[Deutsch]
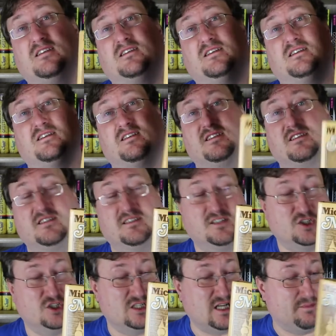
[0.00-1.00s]
äh,
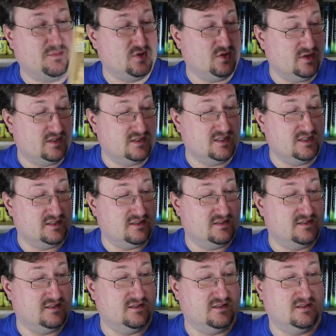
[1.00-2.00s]
schnappt euch
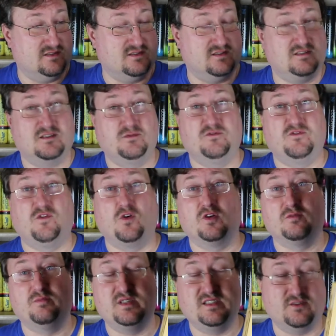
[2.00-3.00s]
das äh,
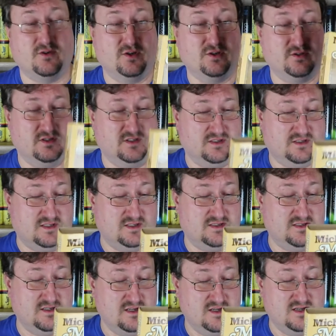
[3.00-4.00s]
sofort, besorgt euch
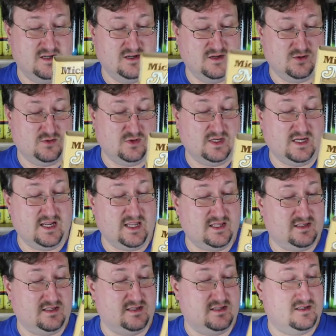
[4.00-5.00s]
das und
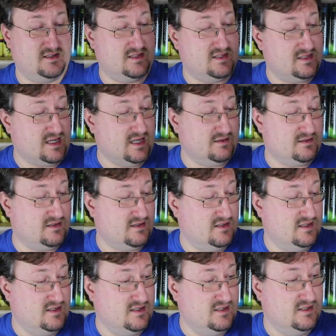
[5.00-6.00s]
lest es. Das hat
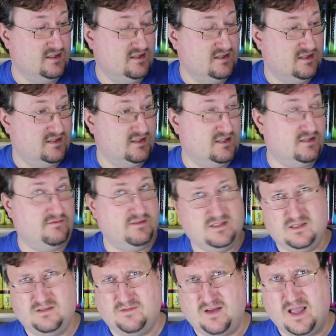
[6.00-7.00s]
in
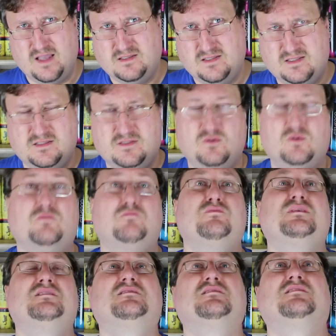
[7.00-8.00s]
gewisser Weise so ein
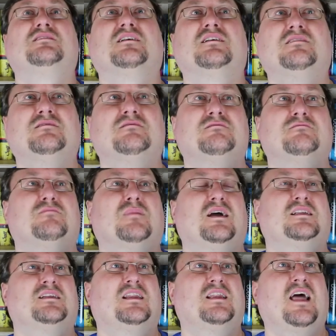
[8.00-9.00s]
bisschen
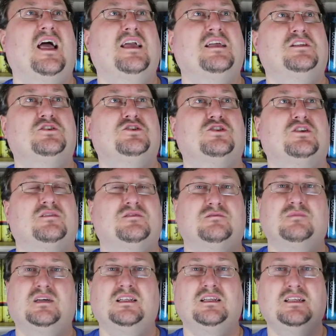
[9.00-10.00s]
meine
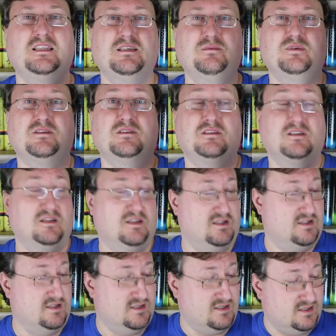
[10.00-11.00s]
Leidenschaft, meine Liebe
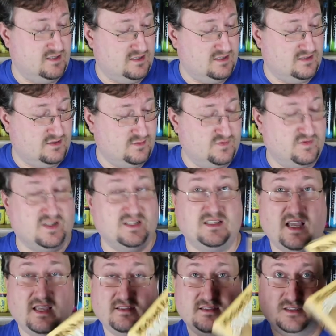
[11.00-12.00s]
äh, zum
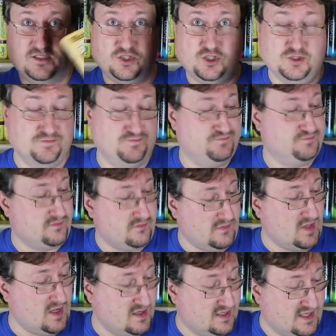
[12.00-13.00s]
Fantastischen
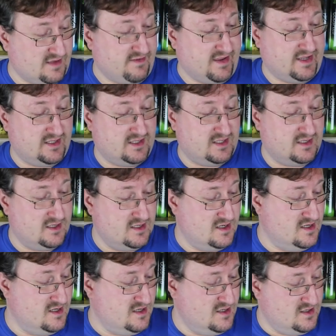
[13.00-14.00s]
geweckt.
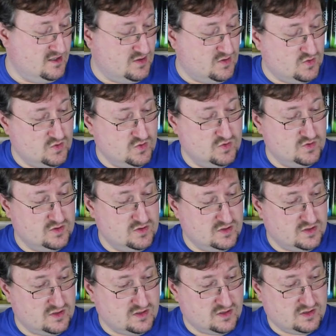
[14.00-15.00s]

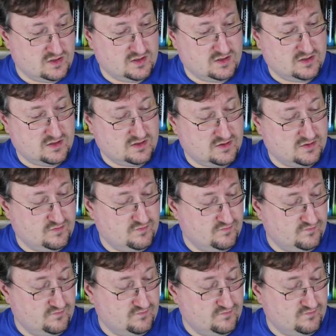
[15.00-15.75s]
Und äh,